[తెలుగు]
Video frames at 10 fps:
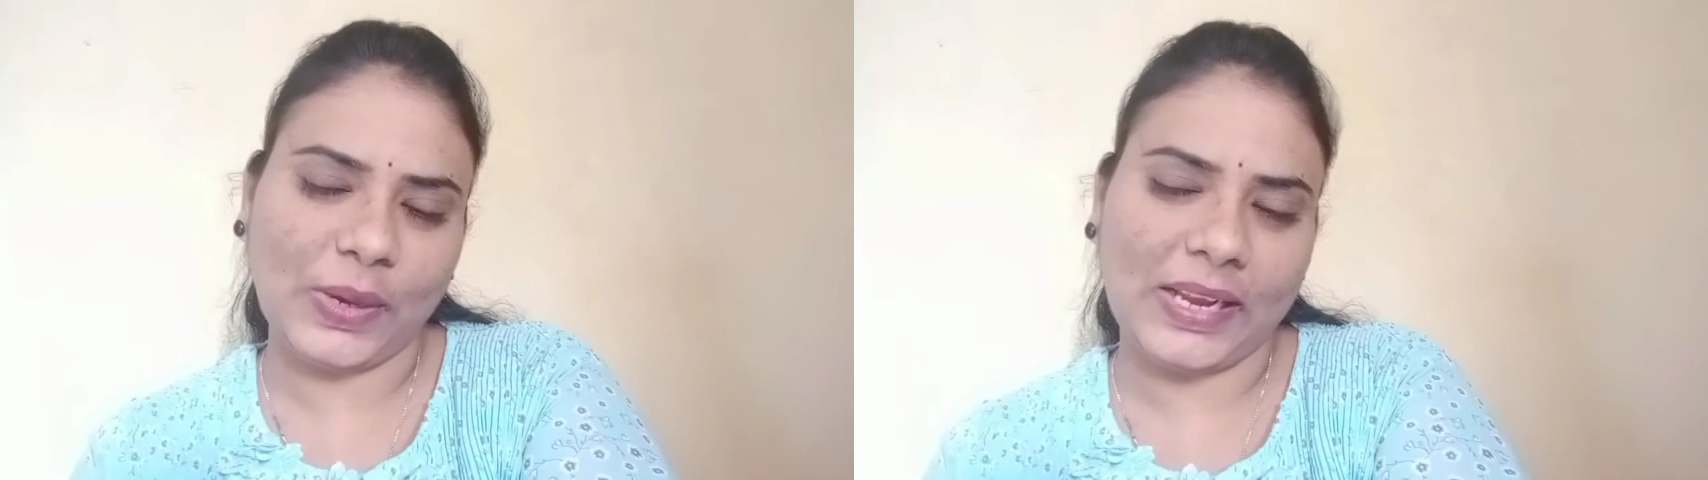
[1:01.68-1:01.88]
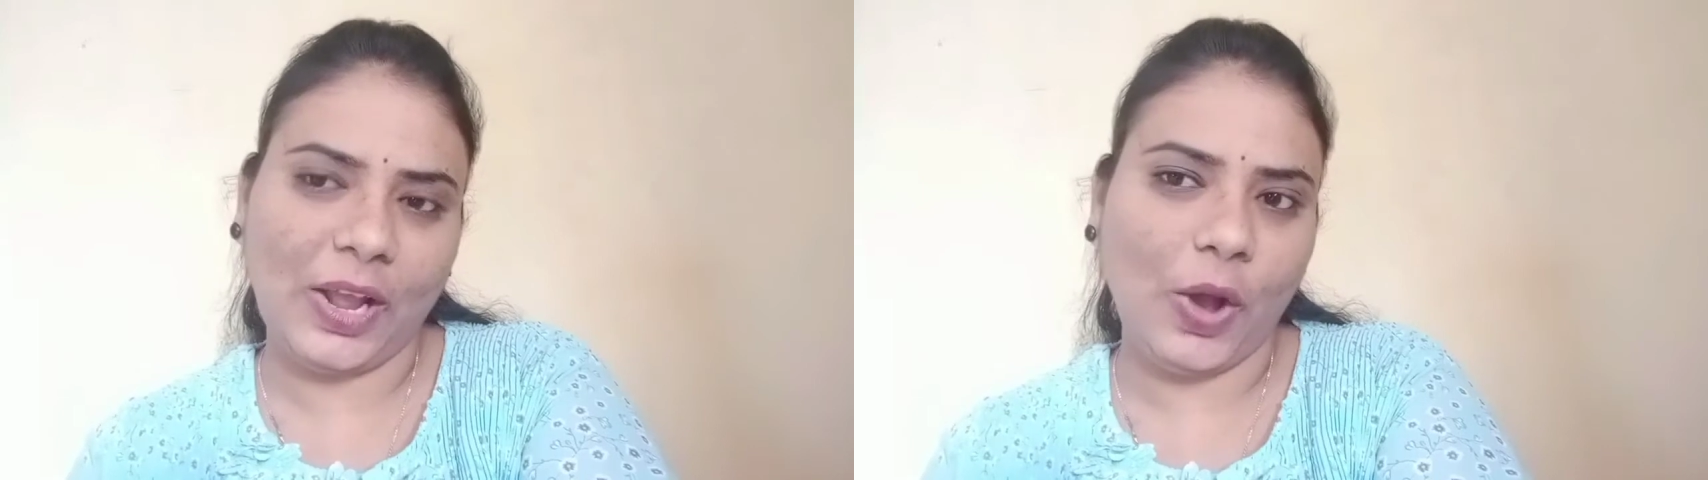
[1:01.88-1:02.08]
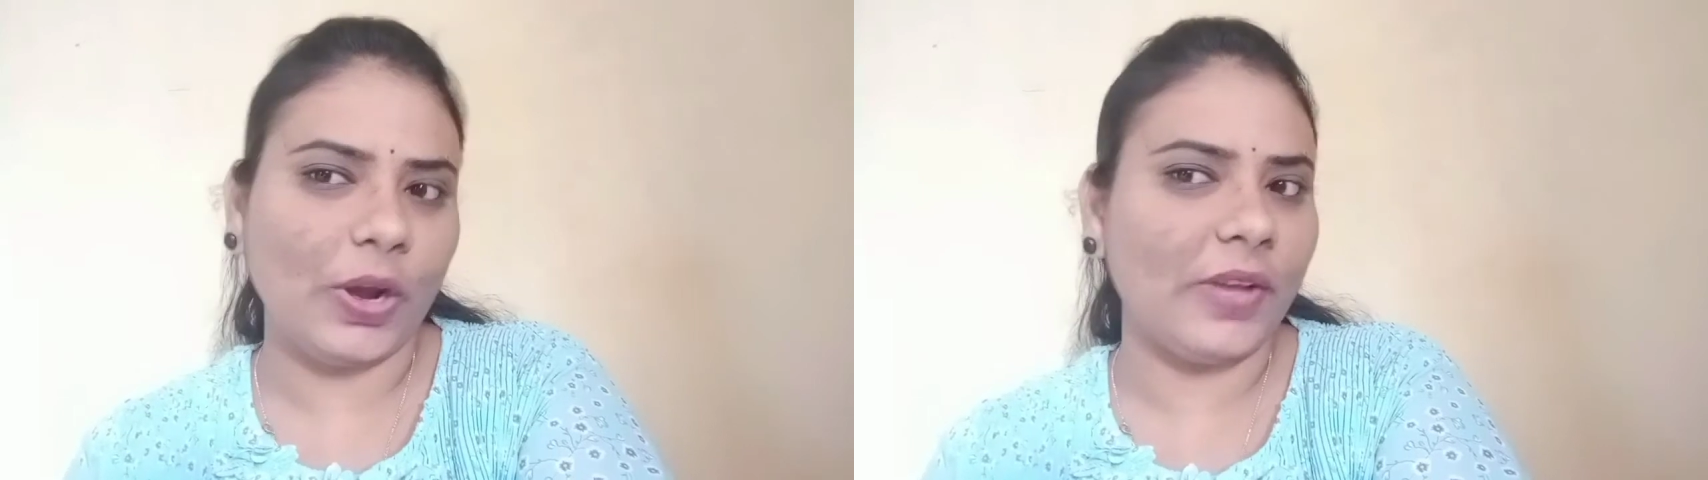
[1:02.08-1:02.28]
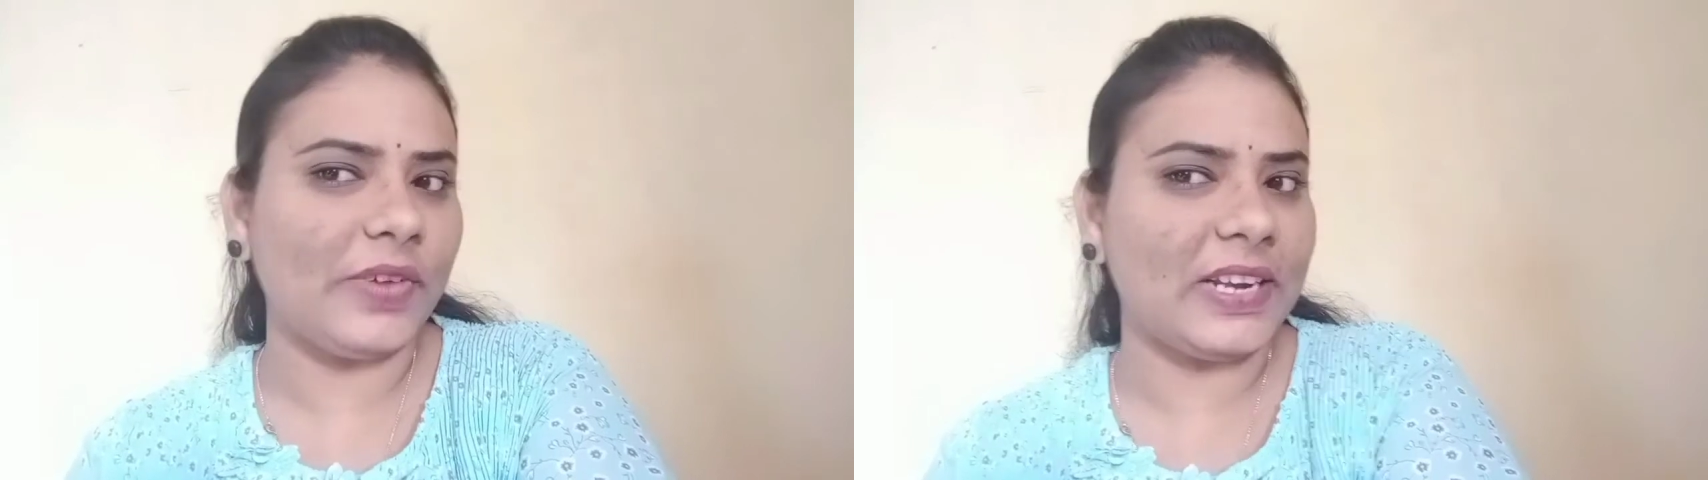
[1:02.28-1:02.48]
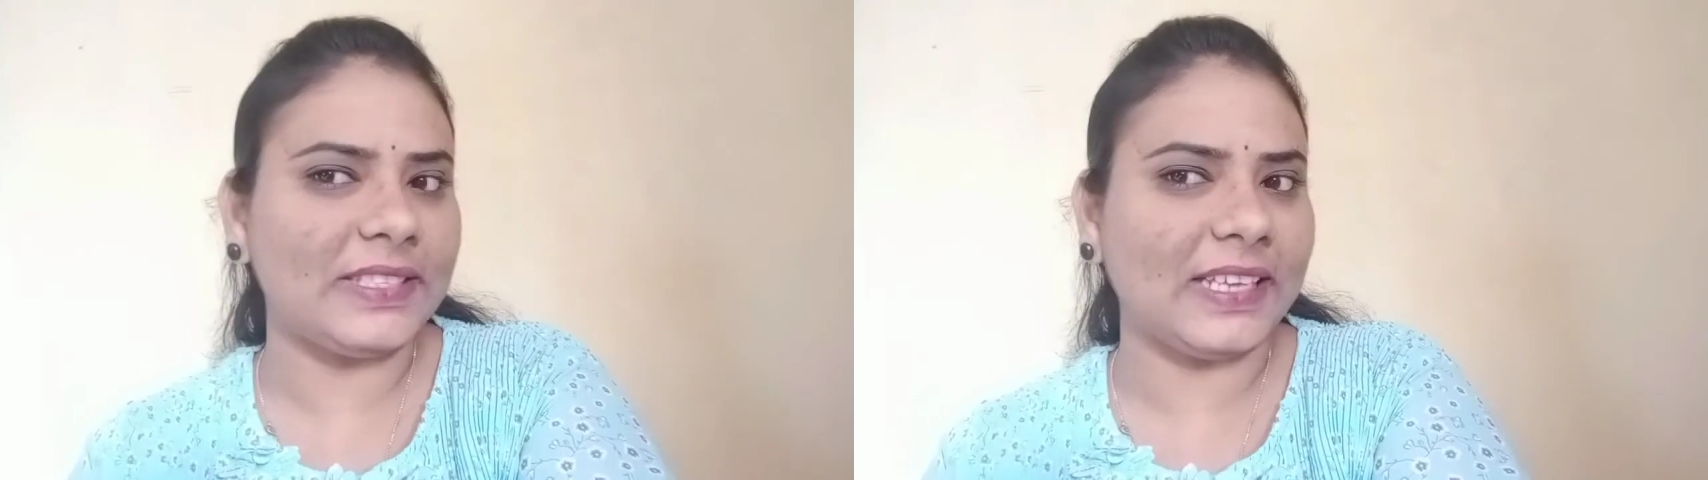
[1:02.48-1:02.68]
ఓకేనా ఓకే
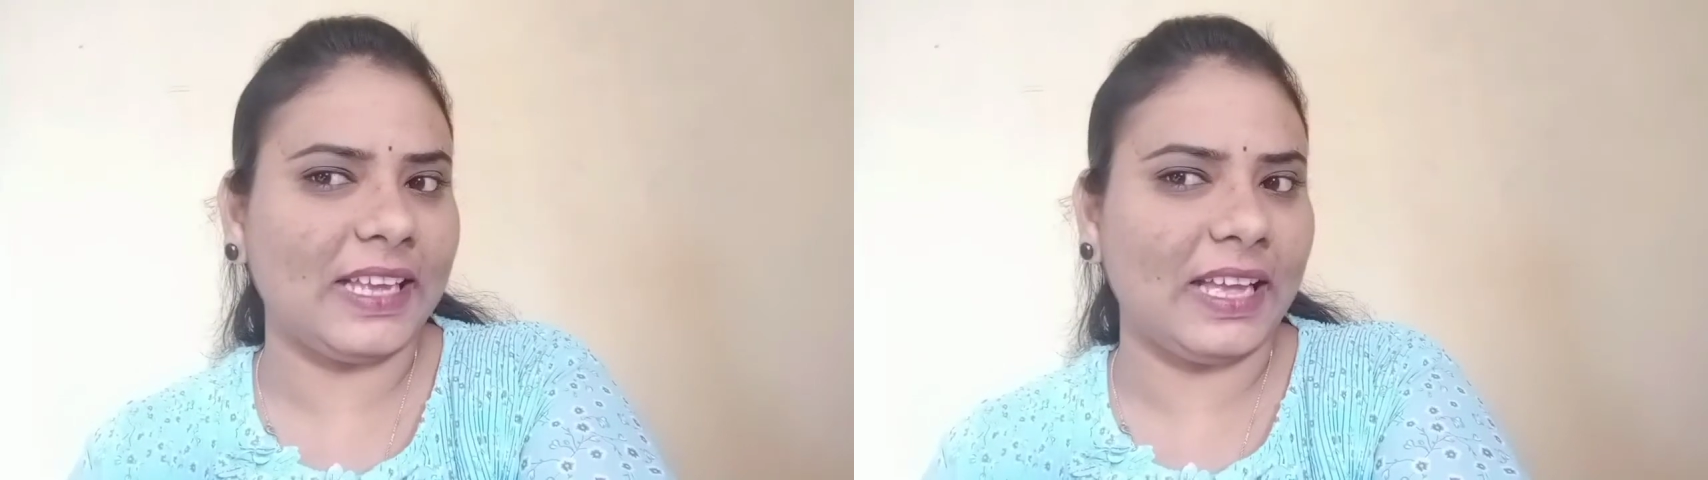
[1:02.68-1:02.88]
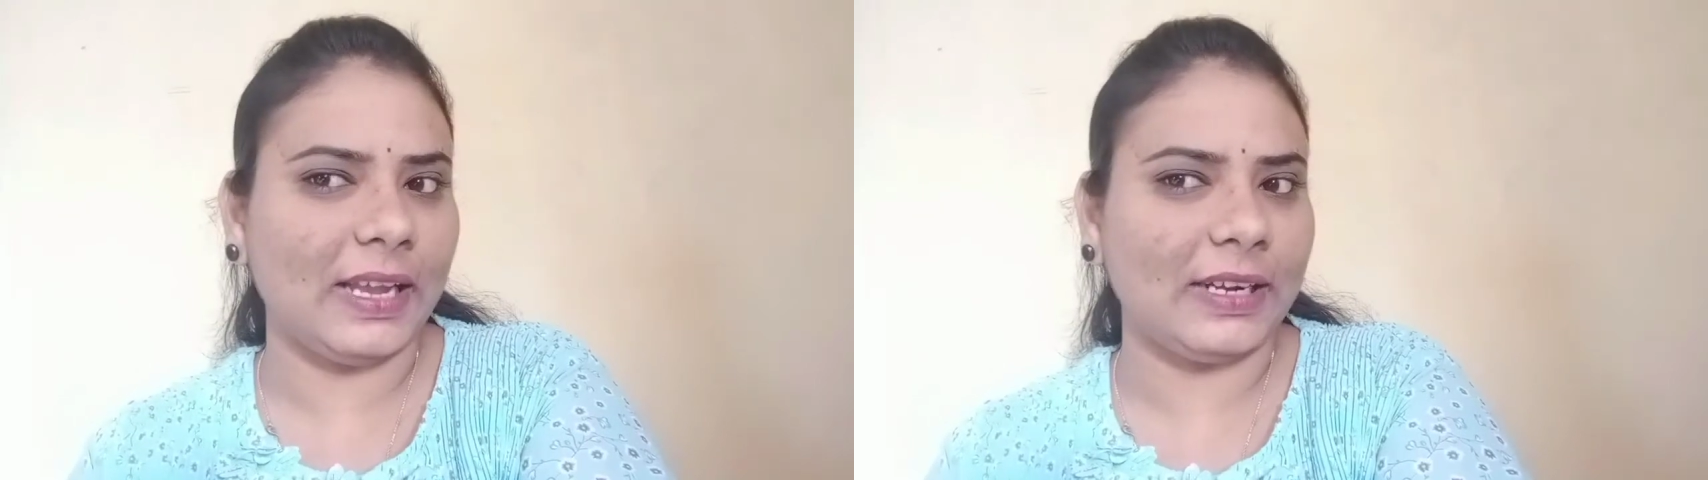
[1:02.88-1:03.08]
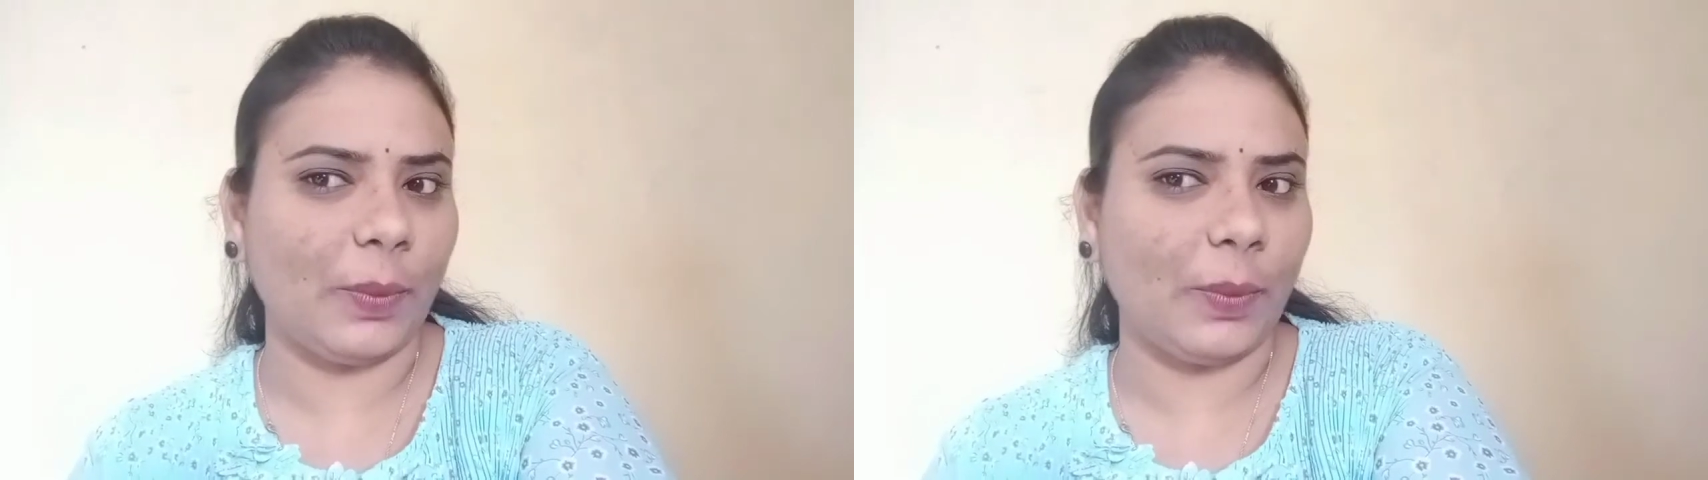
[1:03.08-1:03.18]
ఫ్రెండ్స్ ఇంకా